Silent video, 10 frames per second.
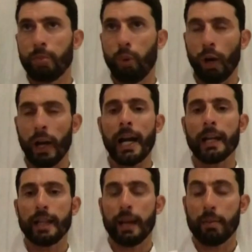por
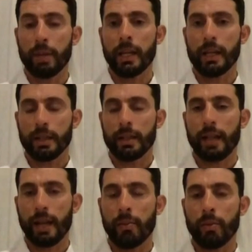ahí también,
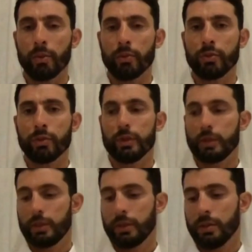digamos,
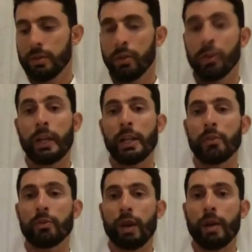no
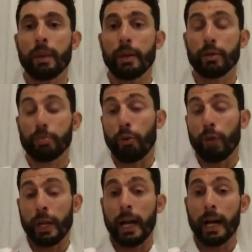teniendo un respaldo
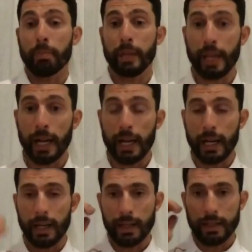podías aspirar
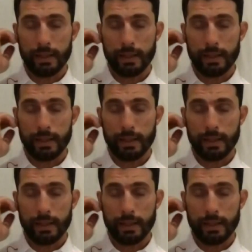a,